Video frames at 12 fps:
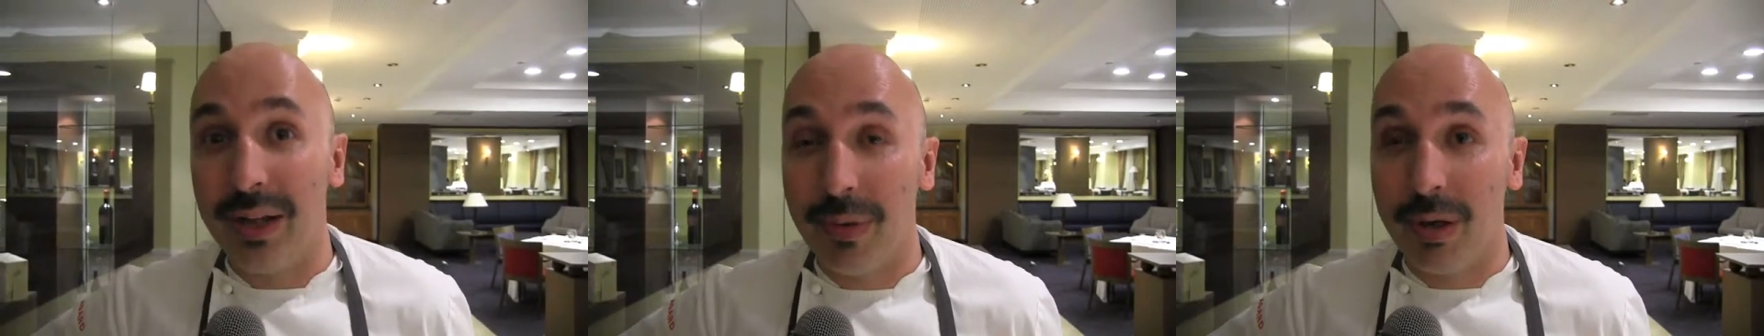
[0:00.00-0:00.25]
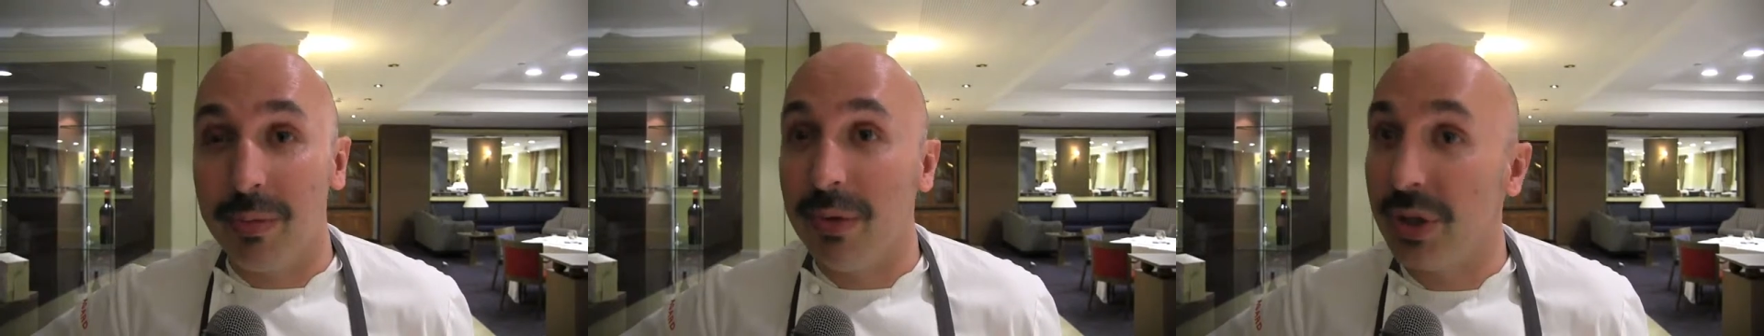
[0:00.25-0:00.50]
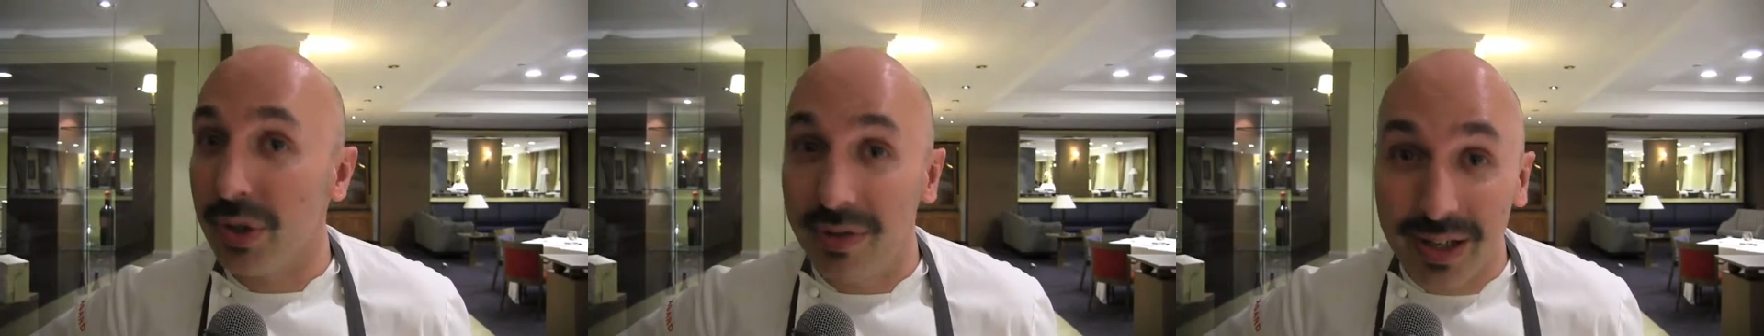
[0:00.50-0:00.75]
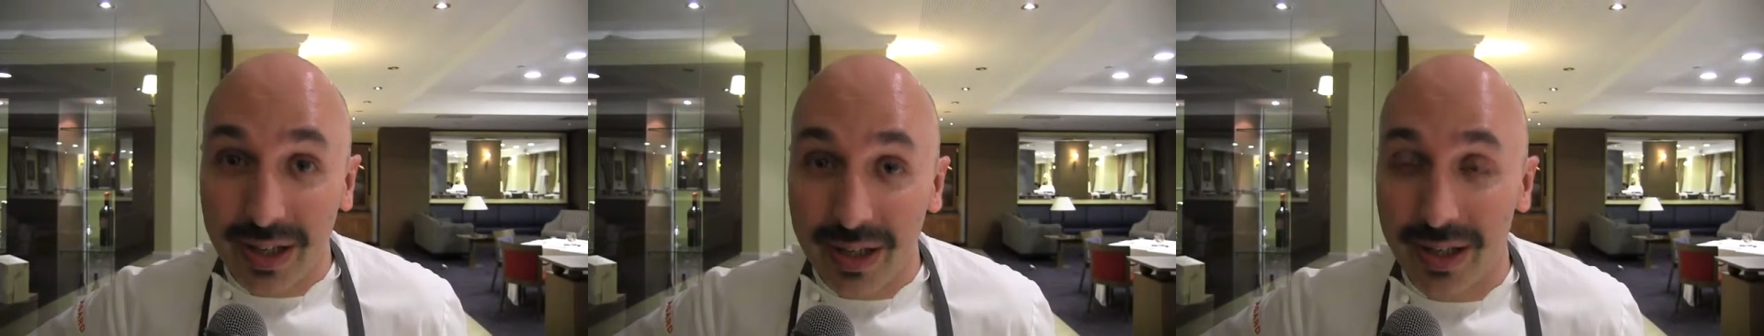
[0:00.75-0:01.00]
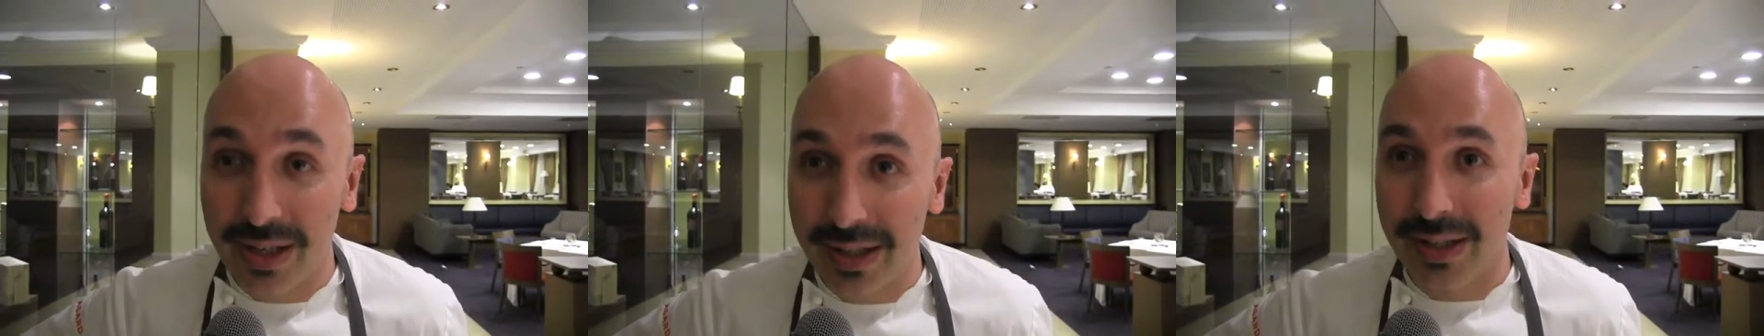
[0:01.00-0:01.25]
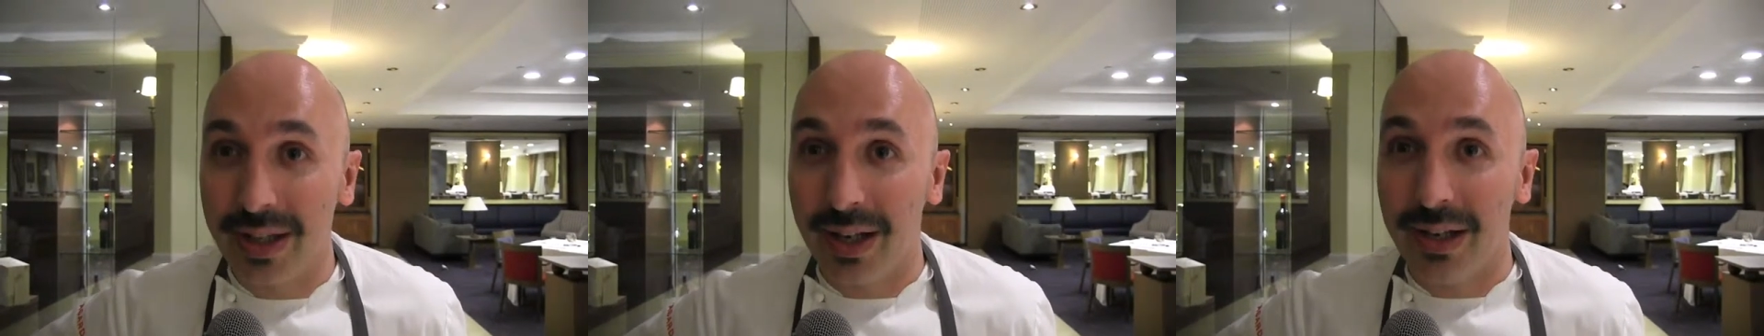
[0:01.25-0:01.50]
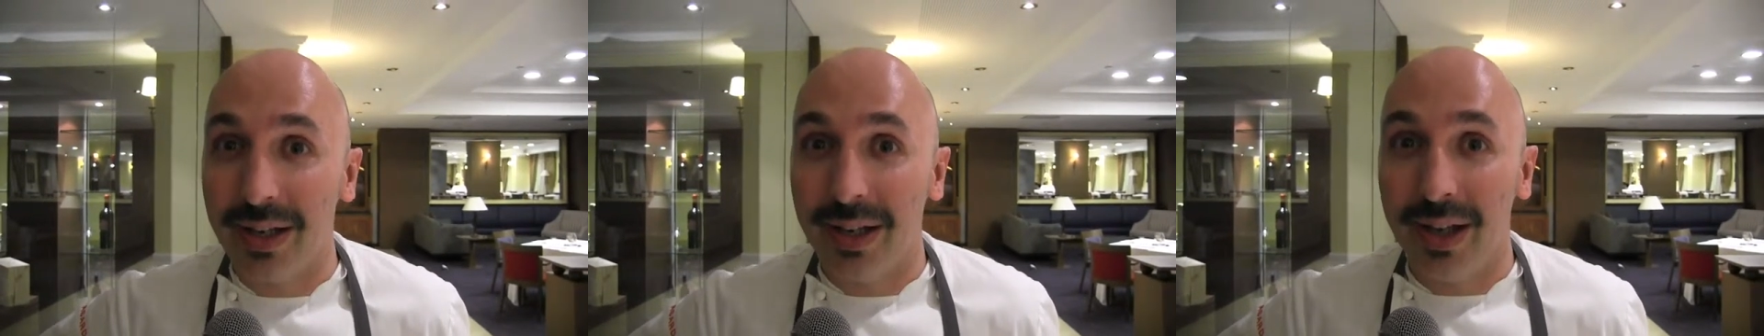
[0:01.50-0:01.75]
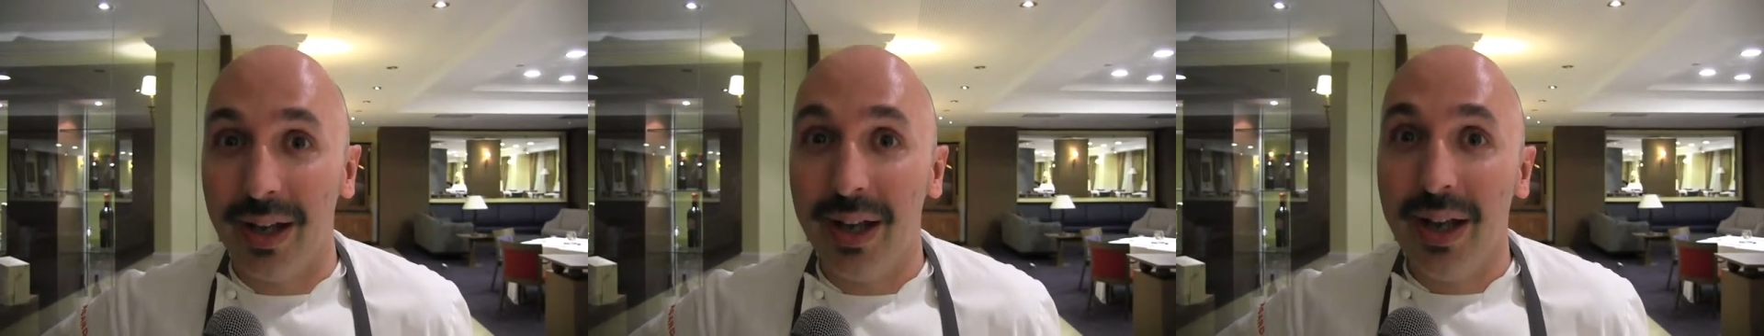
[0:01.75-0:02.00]
ma come diceva anche Christian,
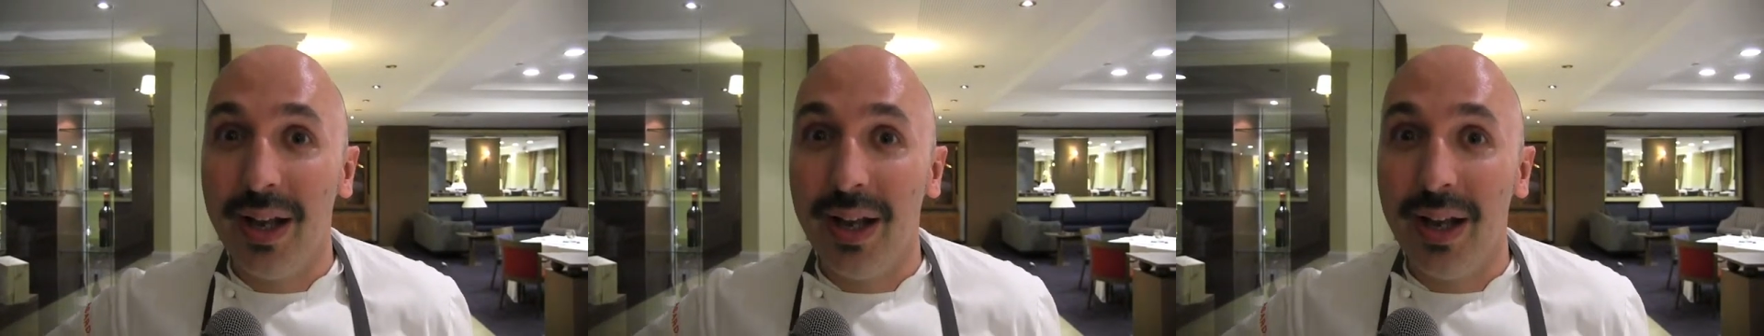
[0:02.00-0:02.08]
eh,